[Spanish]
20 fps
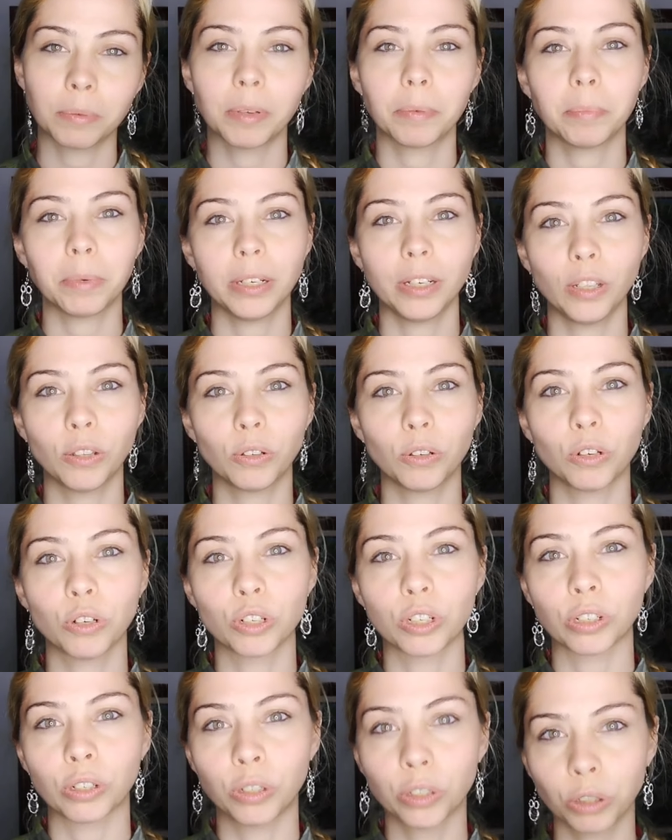
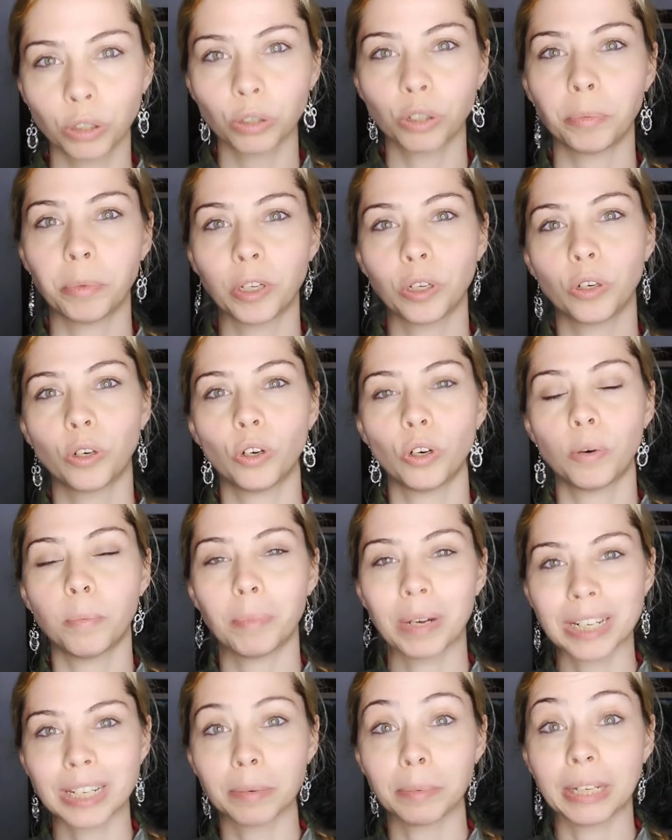Bienvenidos otro domingo
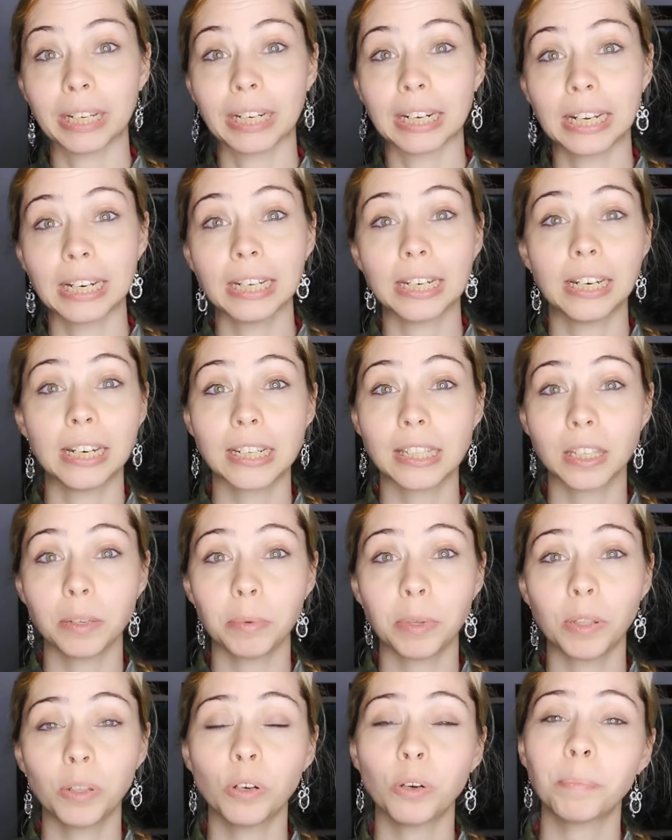más a mi canal. En este
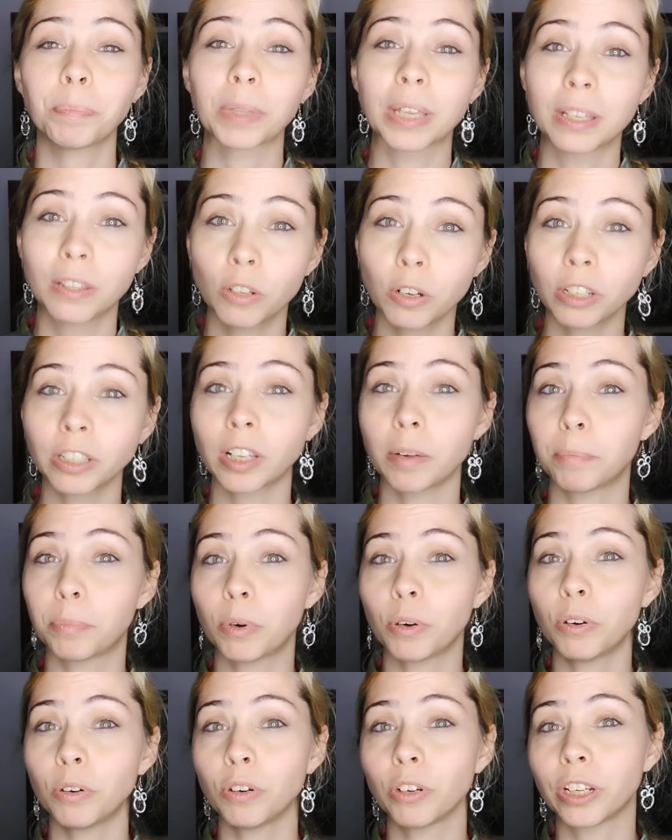vídeo no,
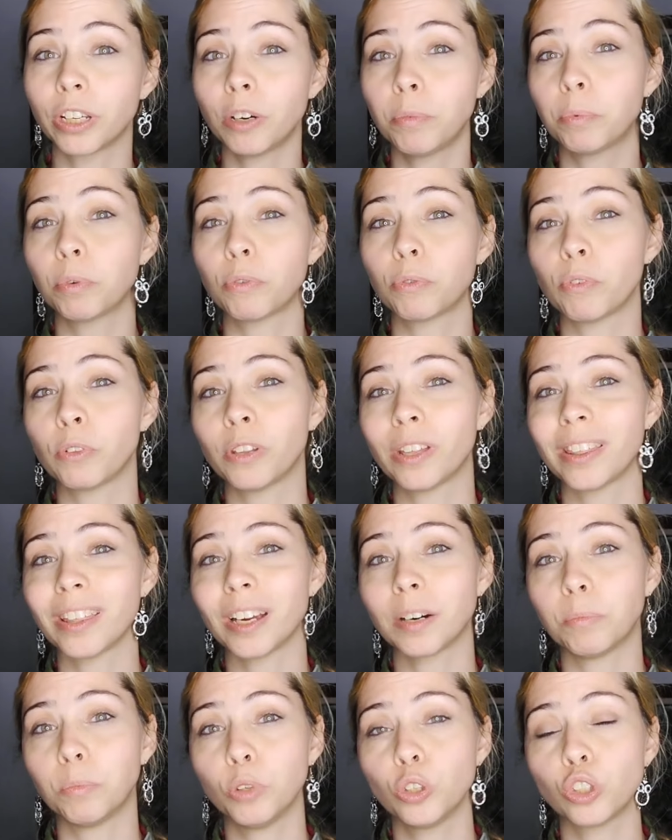tampoco no quiero
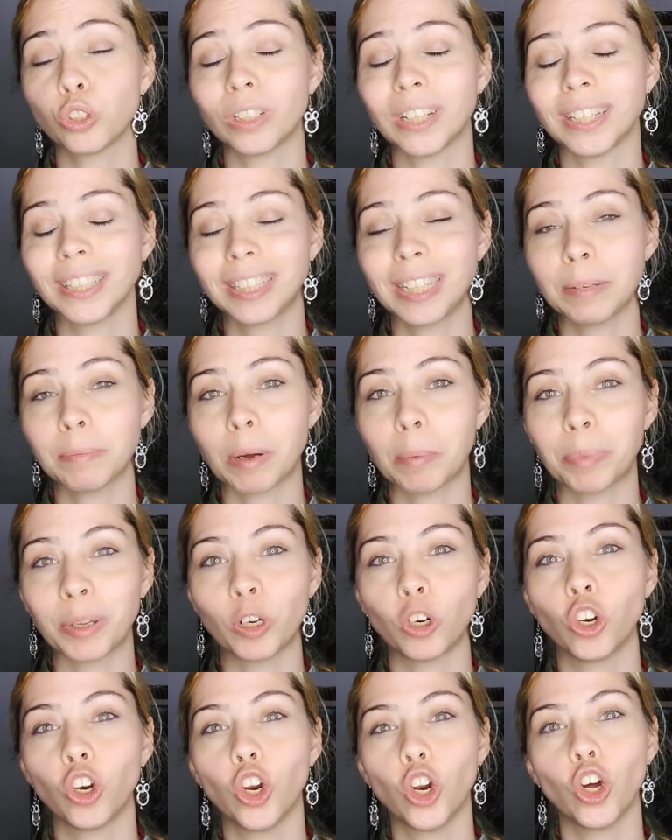profundizar mucho en el tema,
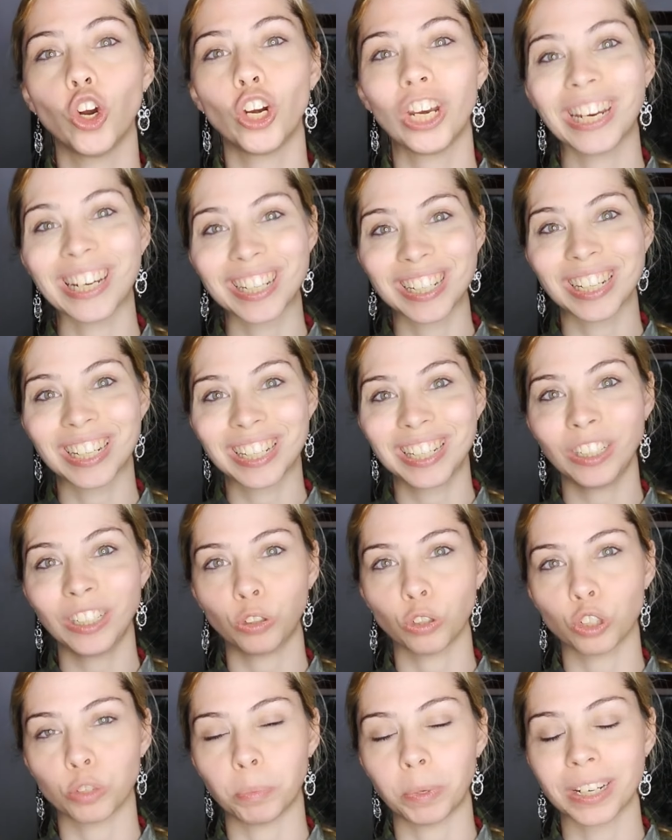pero lo
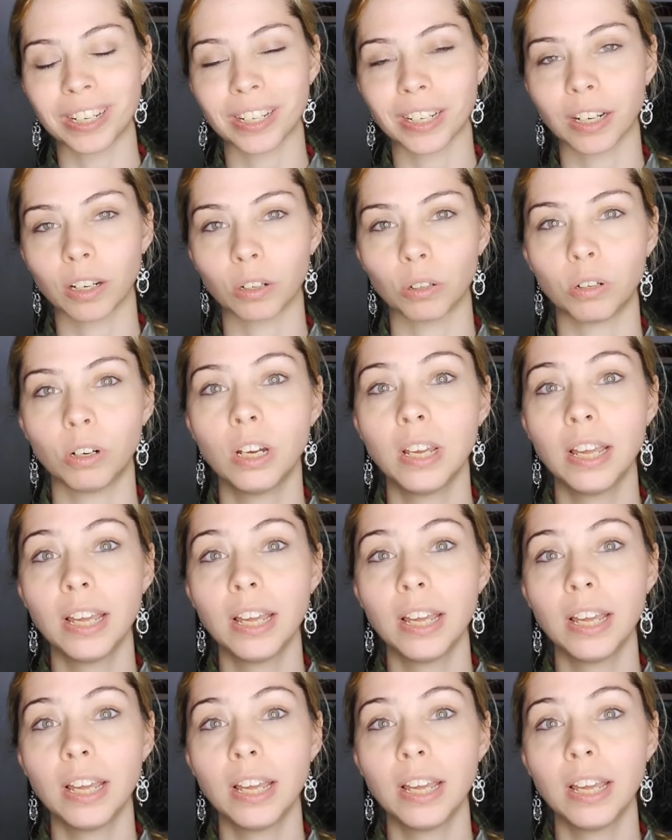necesito expresarlo.